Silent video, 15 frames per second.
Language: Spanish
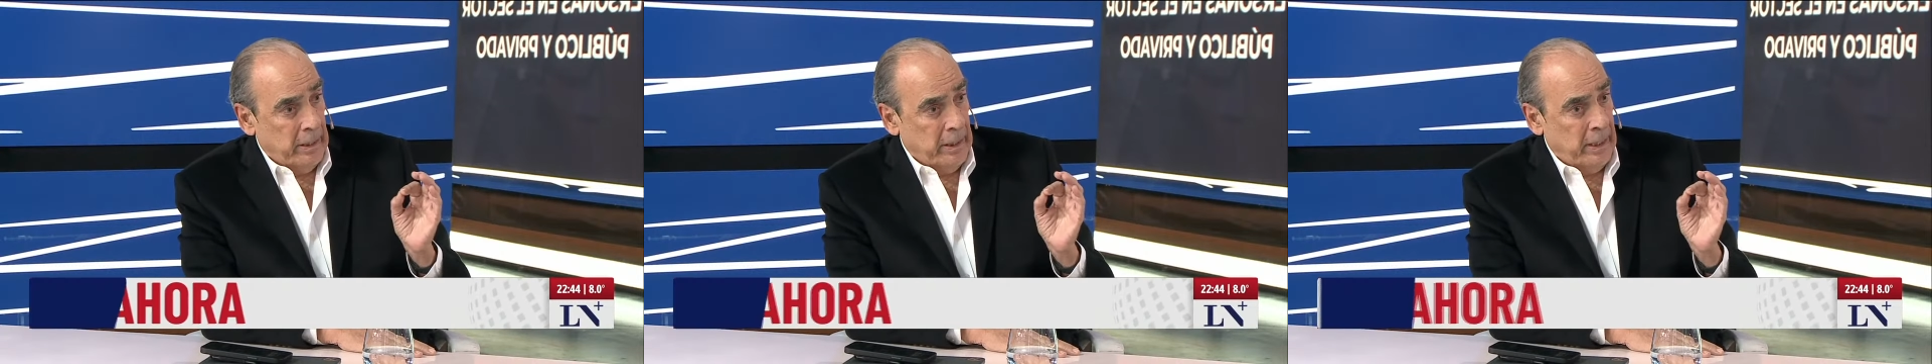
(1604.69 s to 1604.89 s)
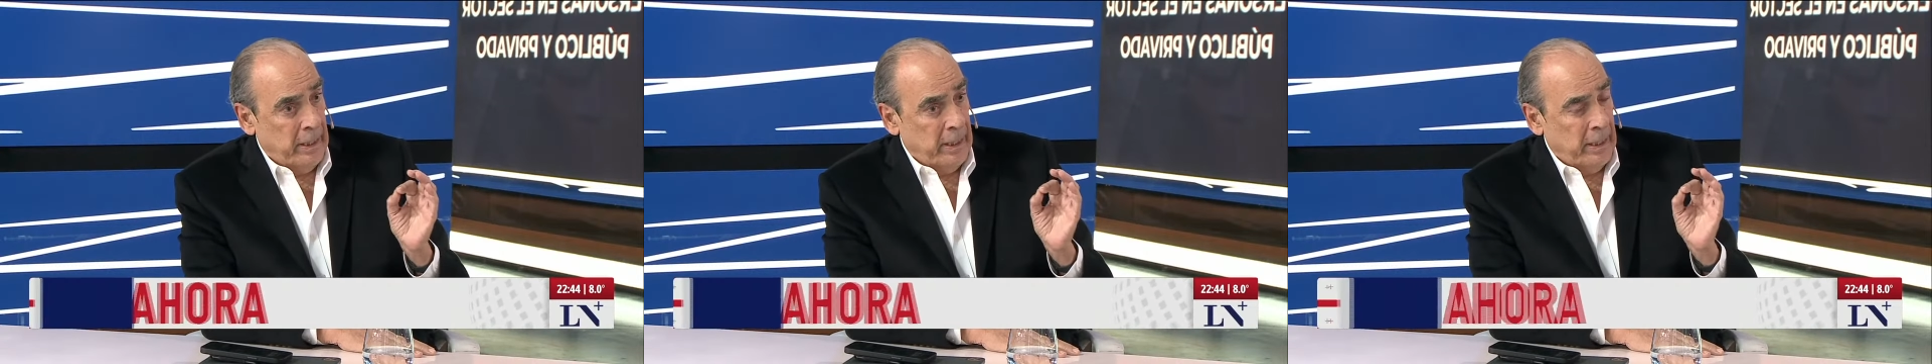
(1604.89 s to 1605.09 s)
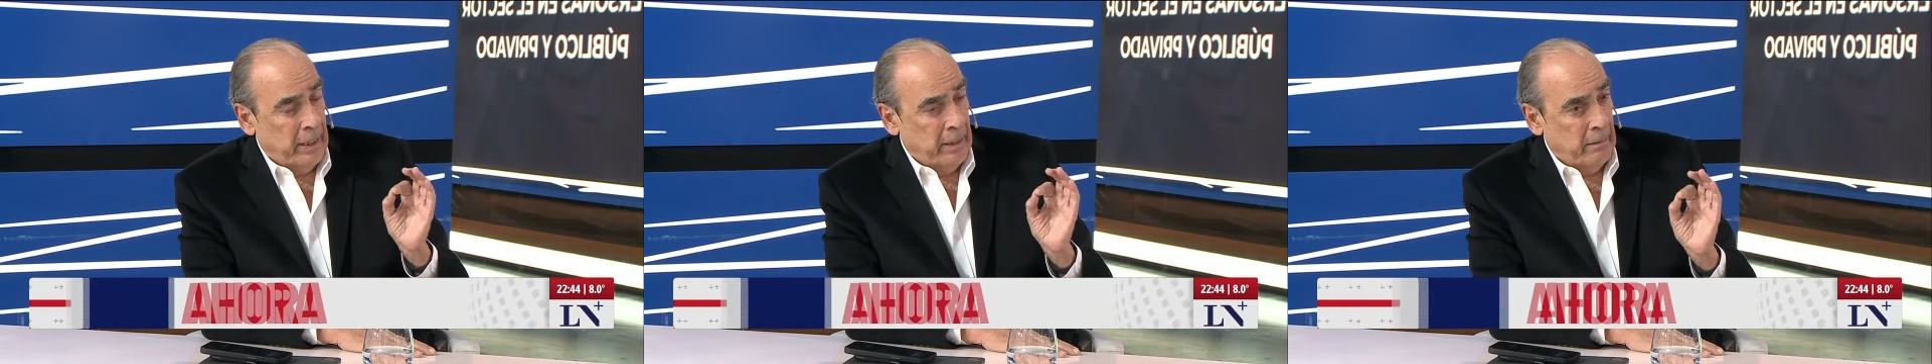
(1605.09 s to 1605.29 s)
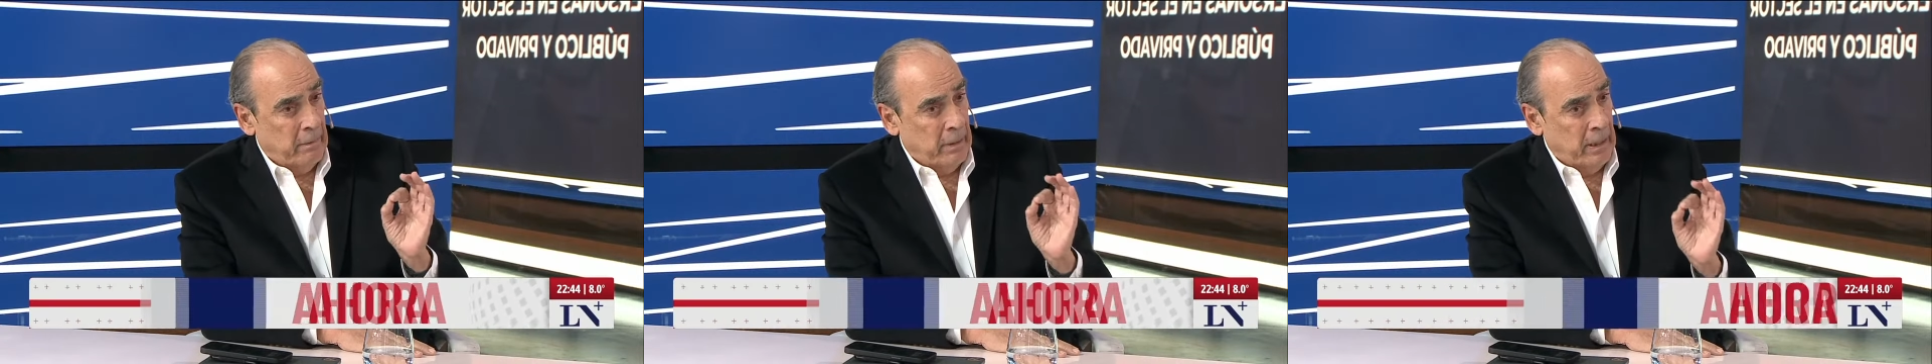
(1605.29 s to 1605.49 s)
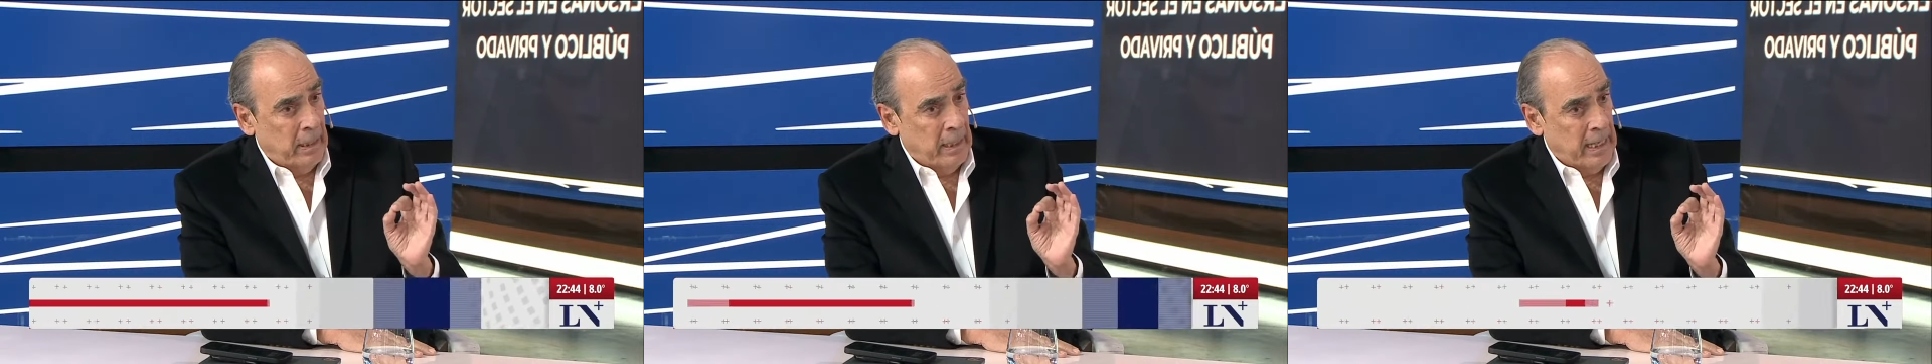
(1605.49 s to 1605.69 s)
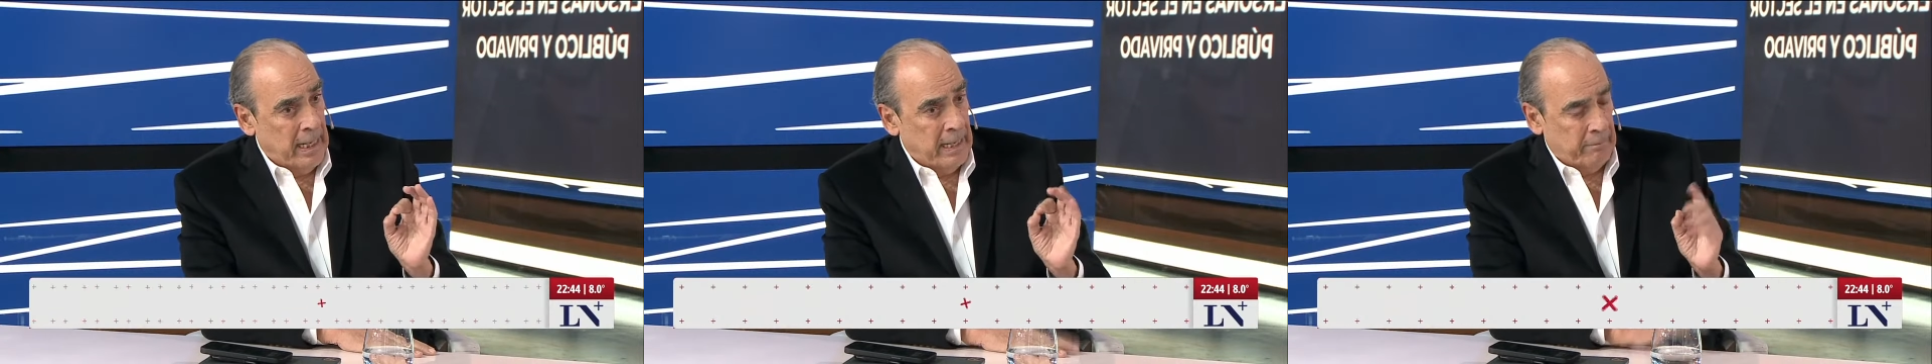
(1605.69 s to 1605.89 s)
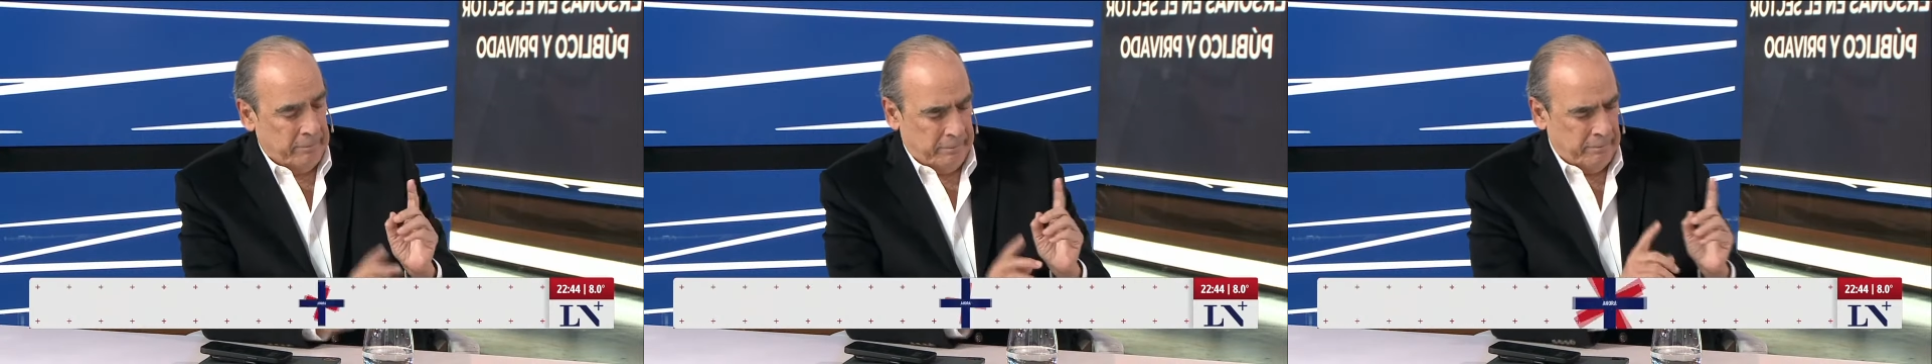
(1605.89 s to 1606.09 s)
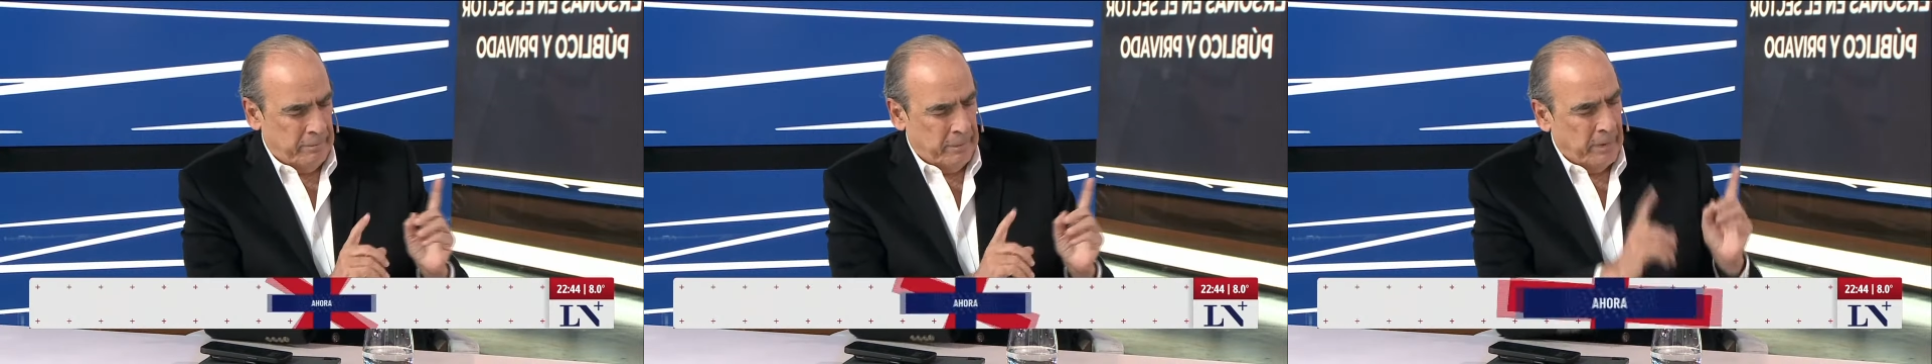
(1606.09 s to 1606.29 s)
Eh, la,
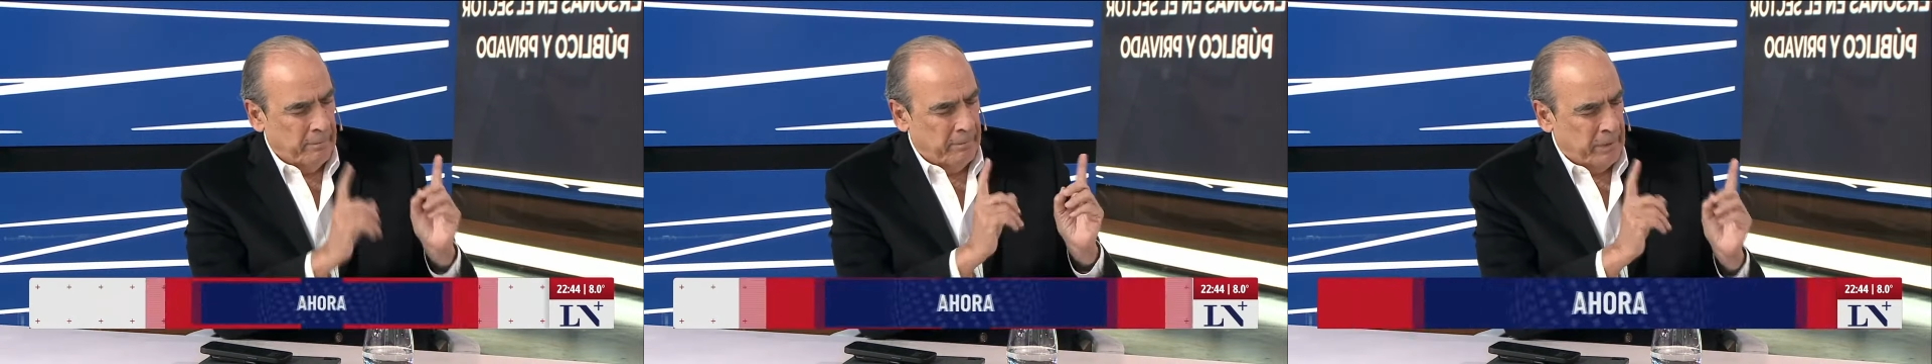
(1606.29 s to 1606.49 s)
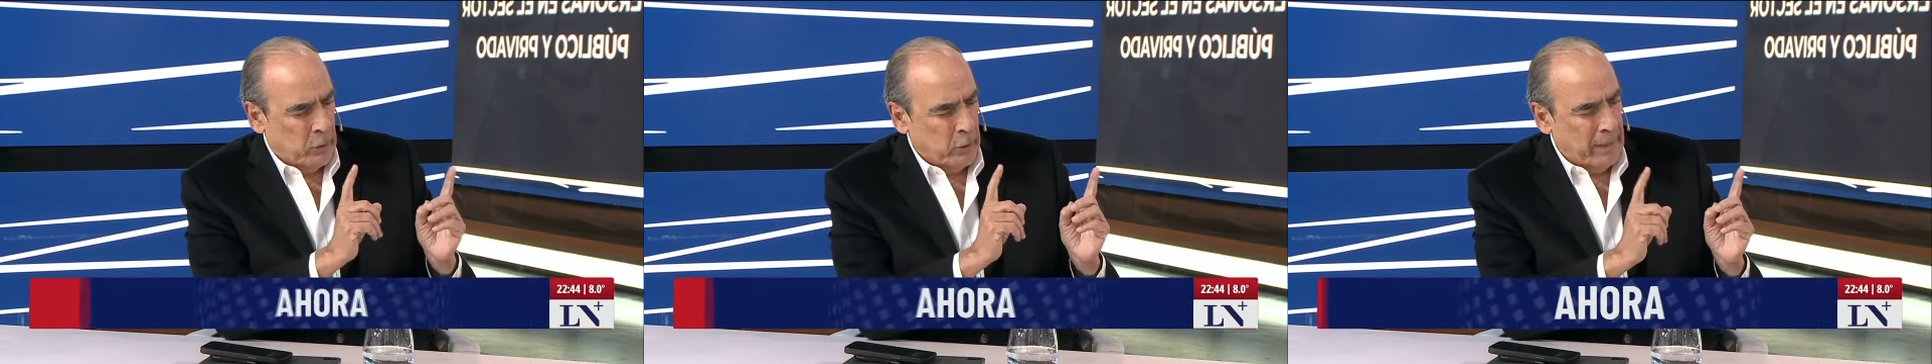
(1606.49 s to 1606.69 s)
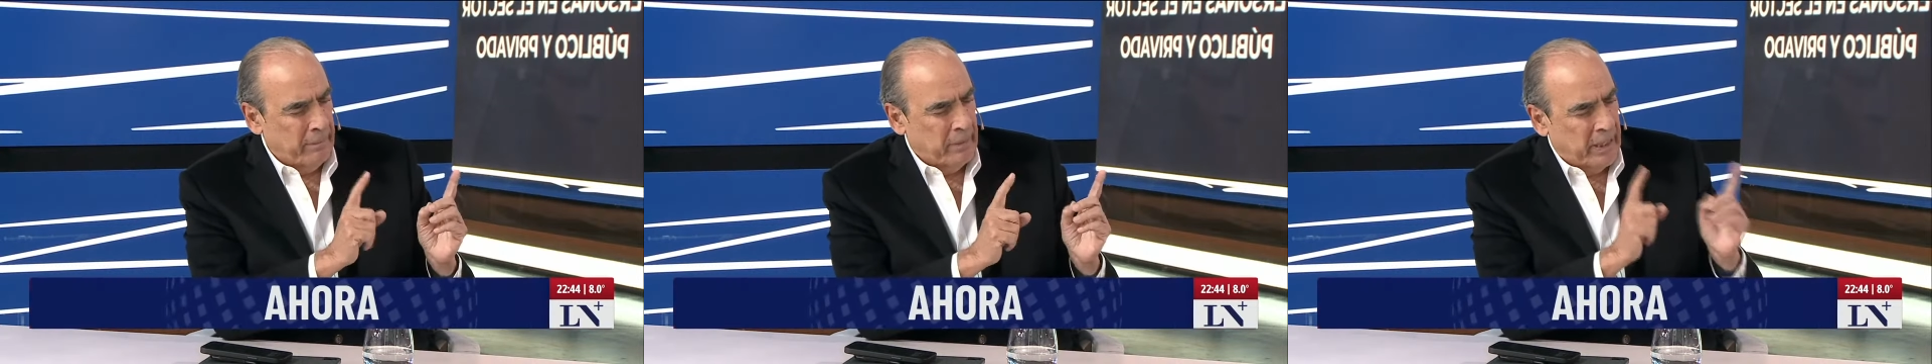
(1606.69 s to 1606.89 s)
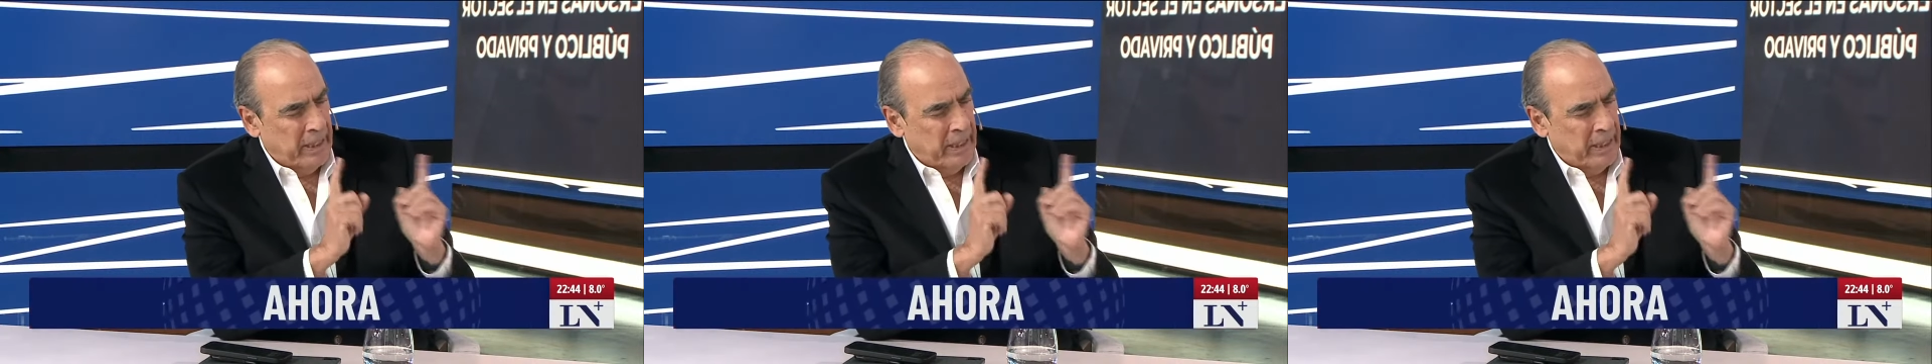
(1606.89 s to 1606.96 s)
perdón,